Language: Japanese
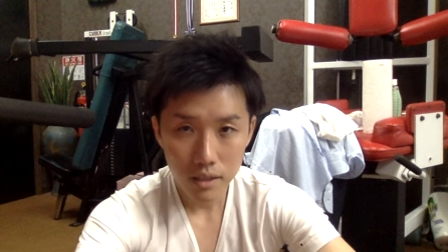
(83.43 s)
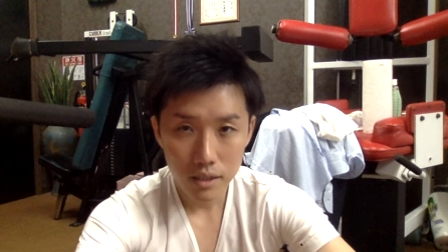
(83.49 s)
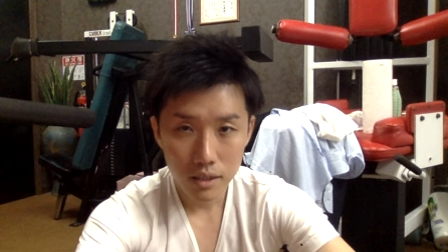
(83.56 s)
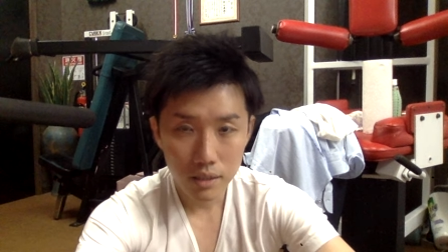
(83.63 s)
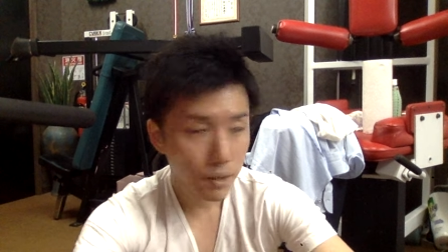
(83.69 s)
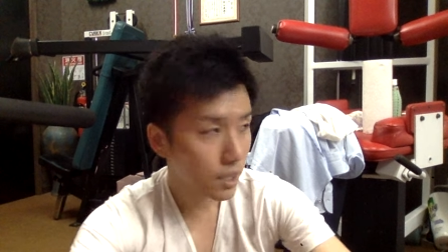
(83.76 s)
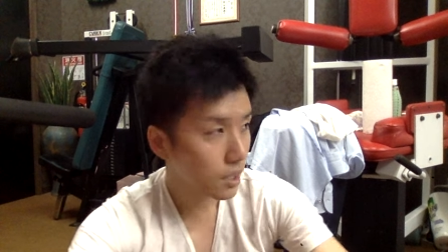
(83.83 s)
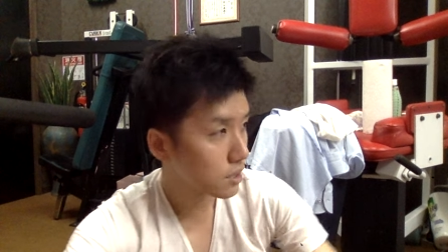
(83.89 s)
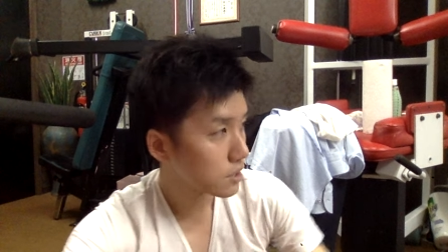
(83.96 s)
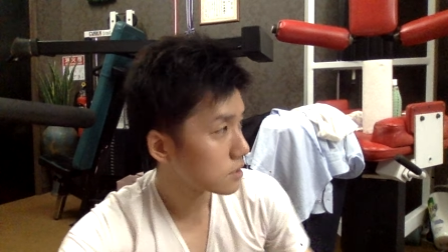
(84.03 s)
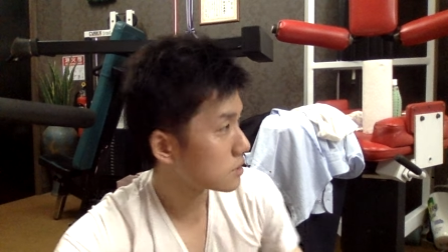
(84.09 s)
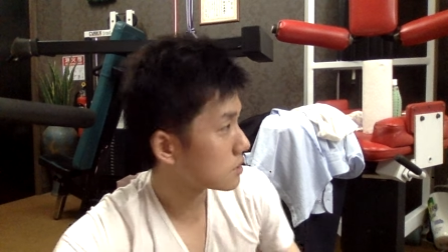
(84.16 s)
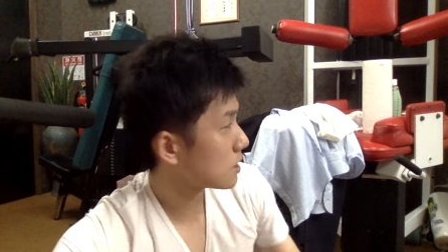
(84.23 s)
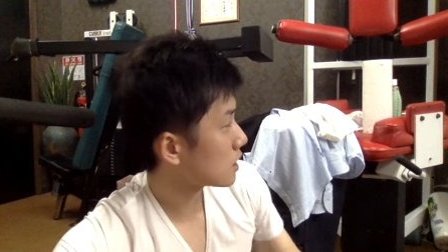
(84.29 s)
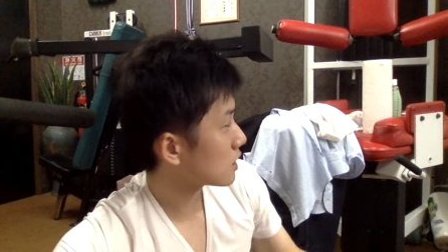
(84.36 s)
でま
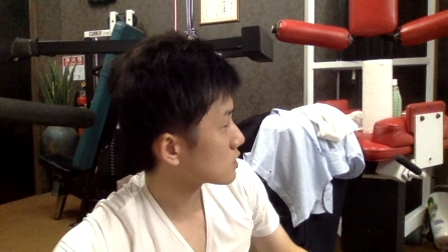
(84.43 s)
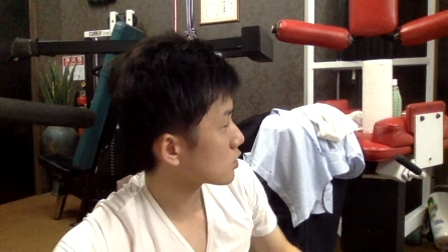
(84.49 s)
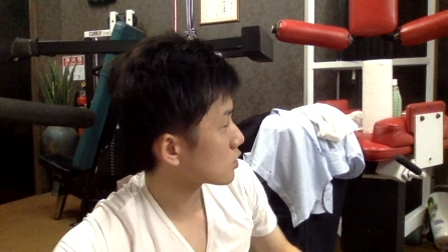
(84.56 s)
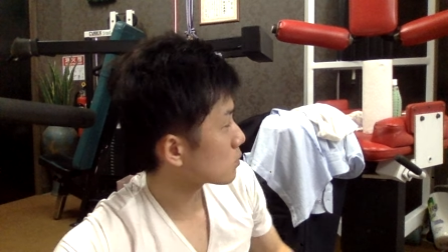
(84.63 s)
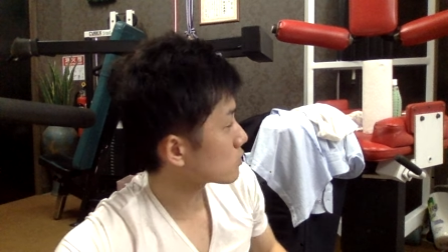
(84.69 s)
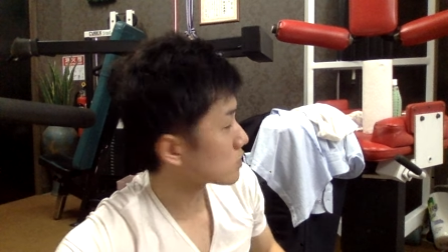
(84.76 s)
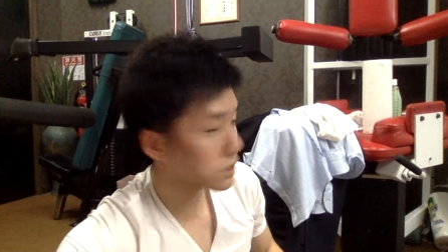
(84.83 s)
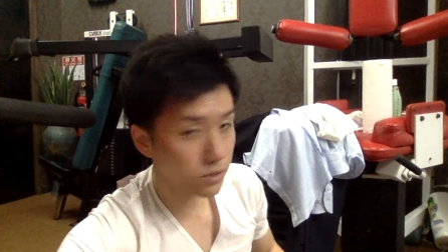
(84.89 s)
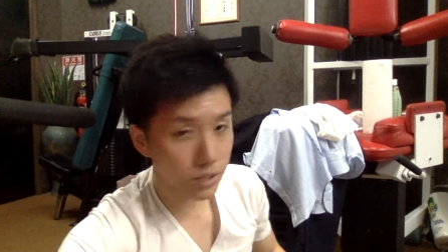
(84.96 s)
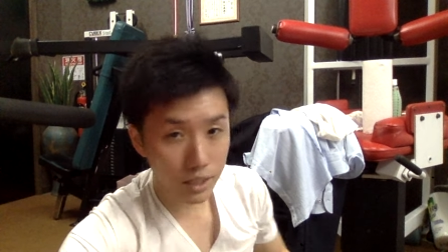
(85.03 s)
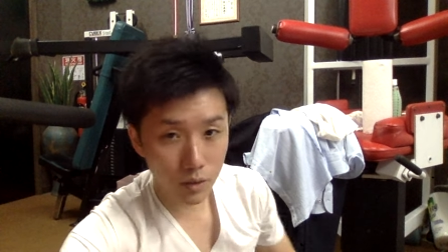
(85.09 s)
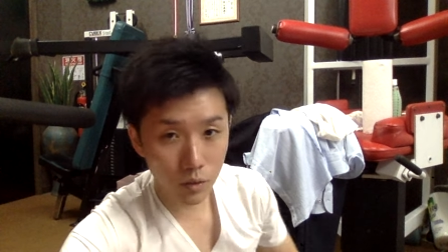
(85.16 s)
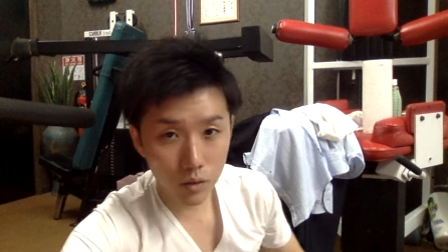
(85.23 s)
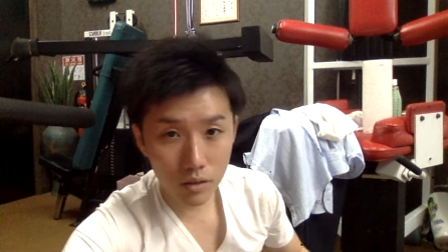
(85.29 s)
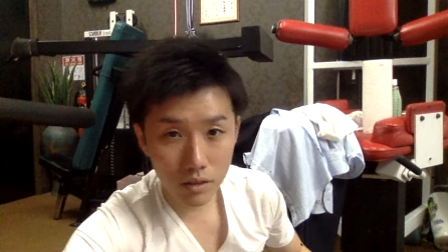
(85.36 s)
あ話は思うんですけどな
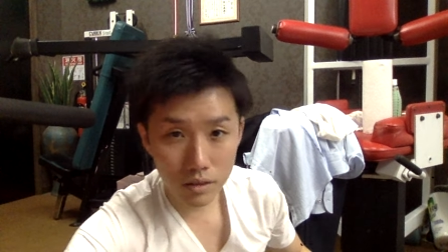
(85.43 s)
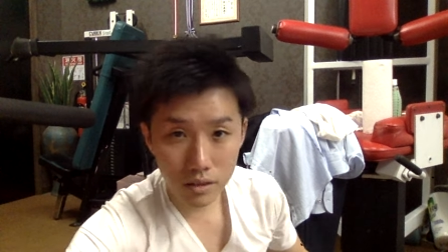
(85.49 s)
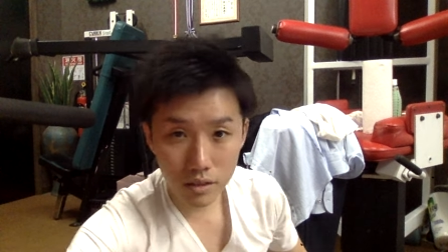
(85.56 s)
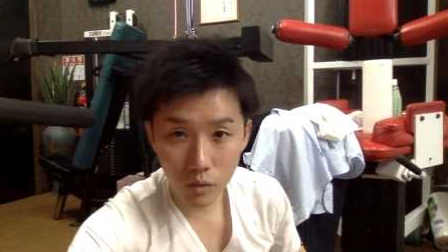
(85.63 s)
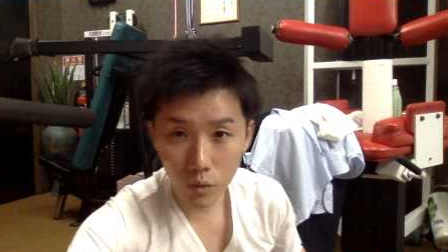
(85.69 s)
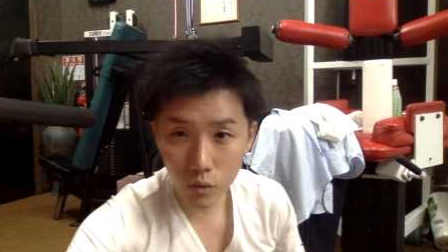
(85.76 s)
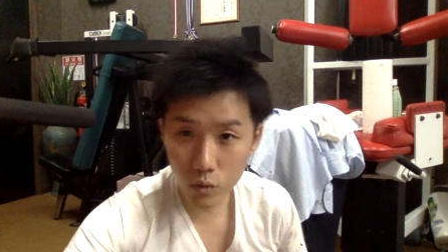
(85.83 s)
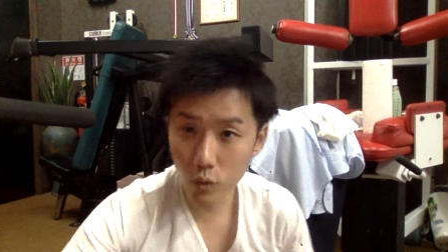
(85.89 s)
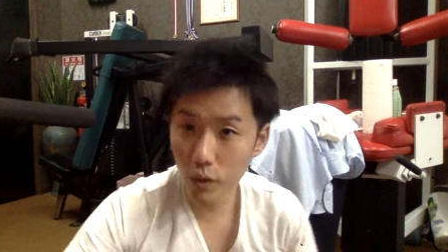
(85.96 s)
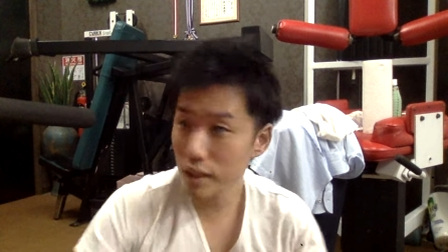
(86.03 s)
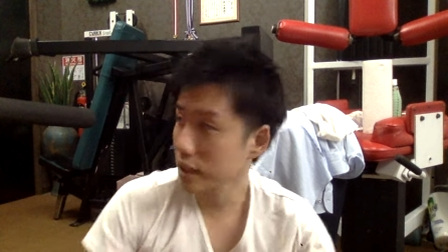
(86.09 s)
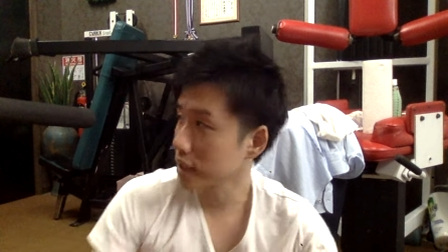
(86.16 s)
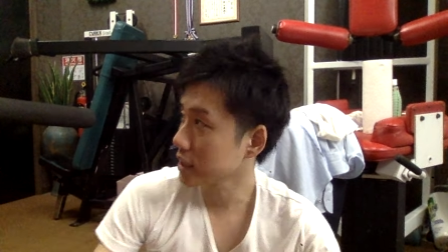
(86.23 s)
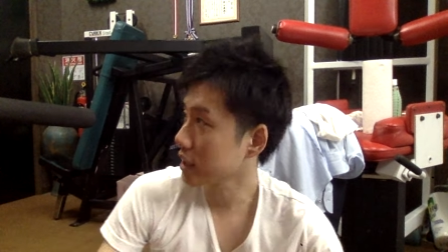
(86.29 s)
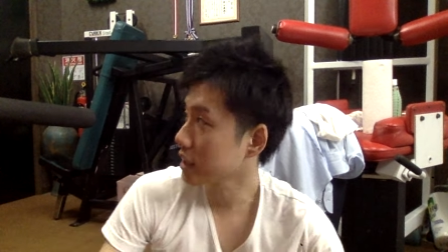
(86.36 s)
んでここどこや
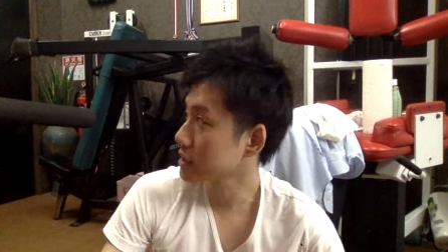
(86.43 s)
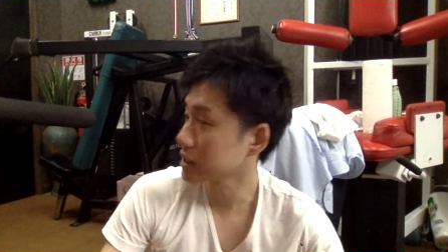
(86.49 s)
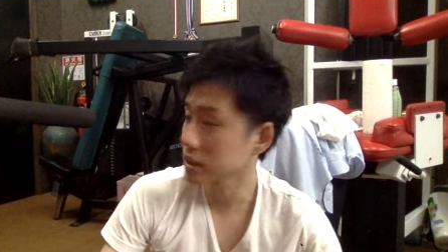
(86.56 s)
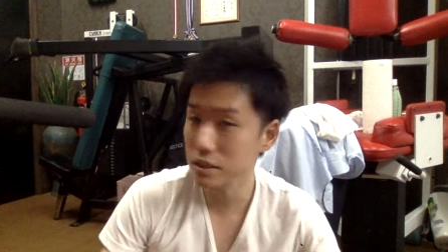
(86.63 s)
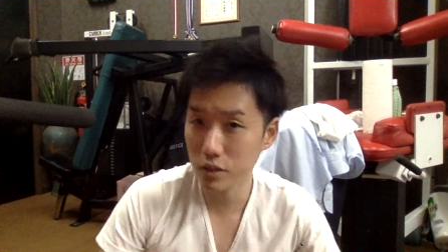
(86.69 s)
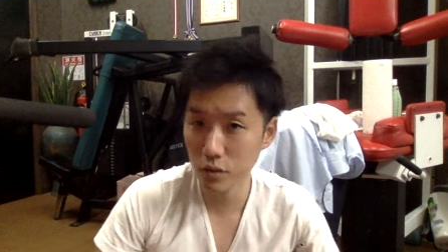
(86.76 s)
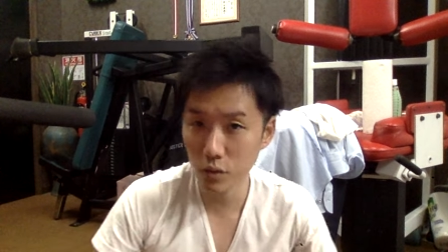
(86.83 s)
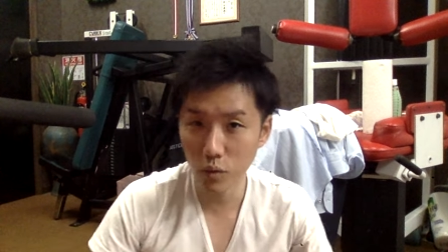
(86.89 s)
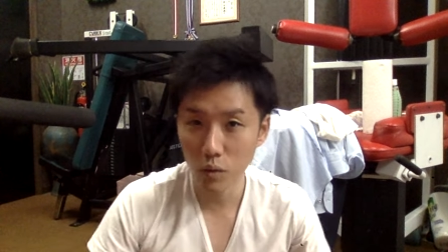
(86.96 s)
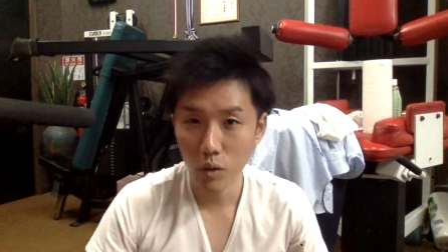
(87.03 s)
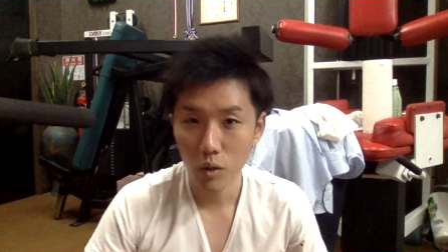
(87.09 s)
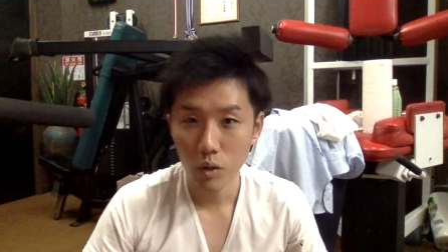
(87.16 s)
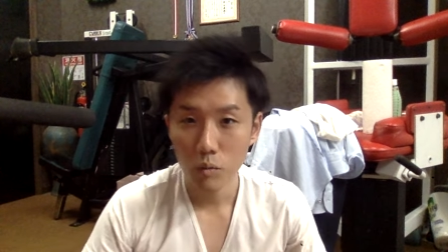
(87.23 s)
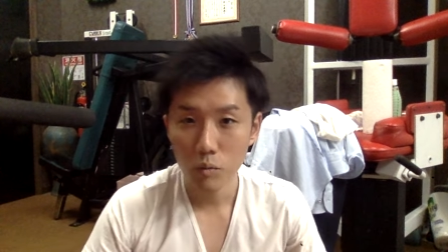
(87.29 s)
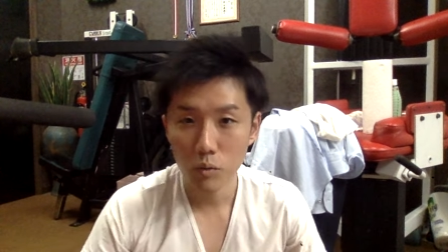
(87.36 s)
ねんって話なんですけど
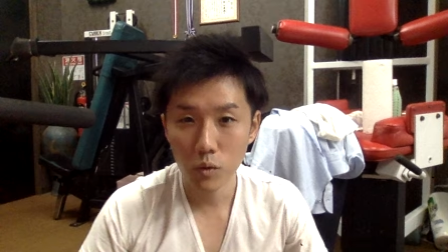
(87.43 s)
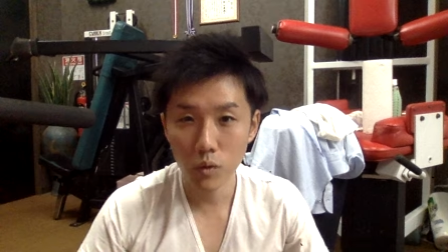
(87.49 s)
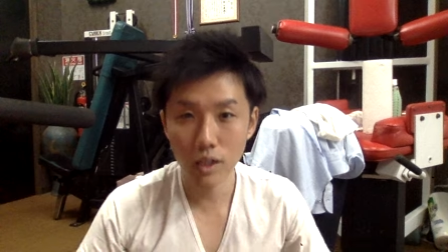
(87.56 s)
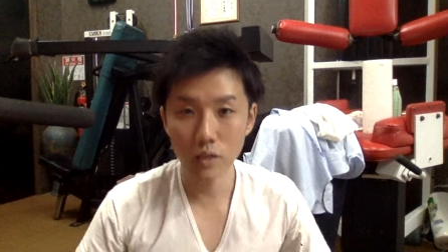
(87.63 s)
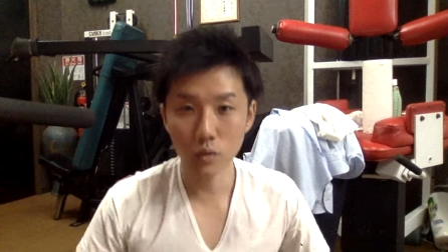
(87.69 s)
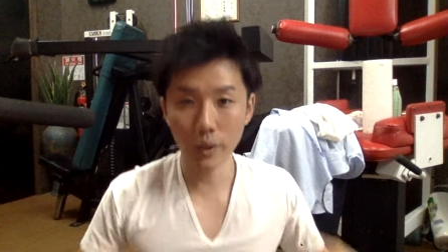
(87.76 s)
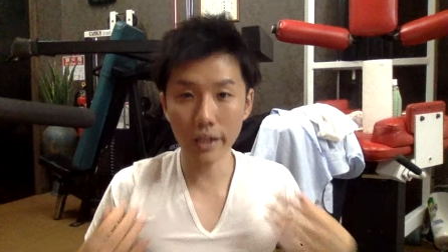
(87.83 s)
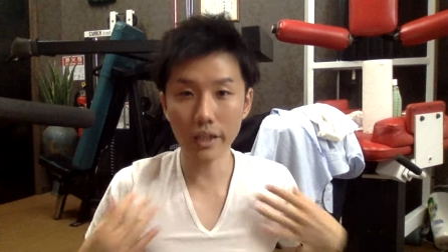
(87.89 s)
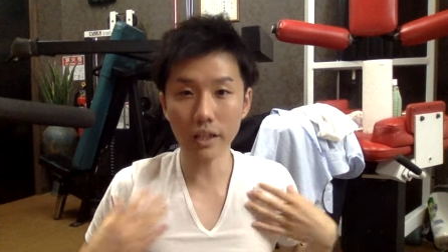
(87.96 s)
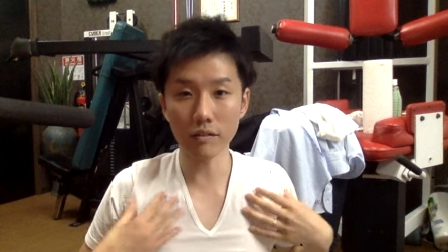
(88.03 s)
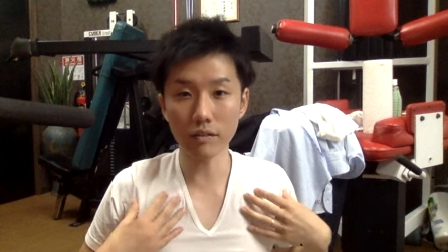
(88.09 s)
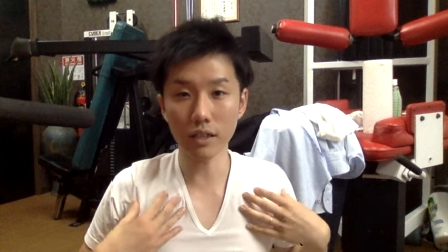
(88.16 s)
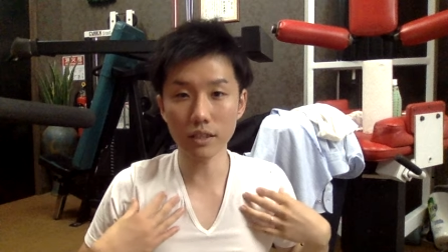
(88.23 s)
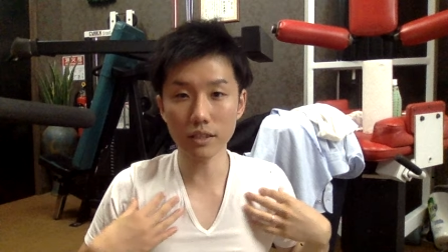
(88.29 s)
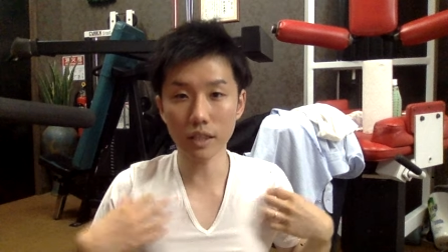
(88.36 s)
これから
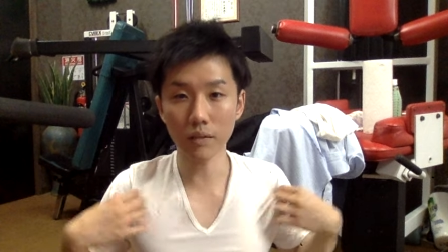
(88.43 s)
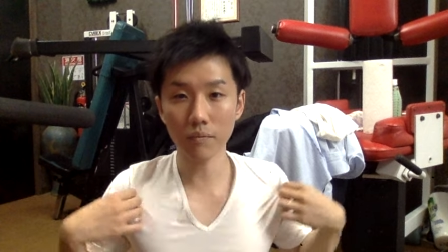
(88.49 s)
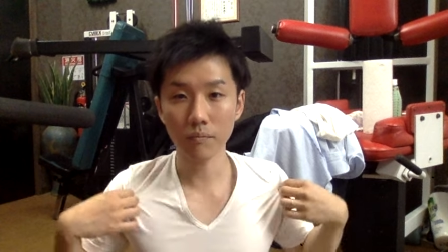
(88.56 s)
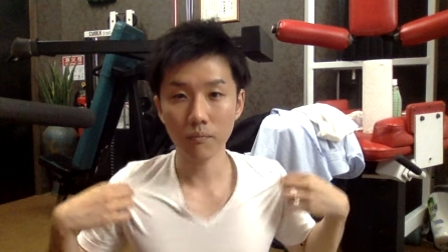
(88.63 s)
トレーニングなんですね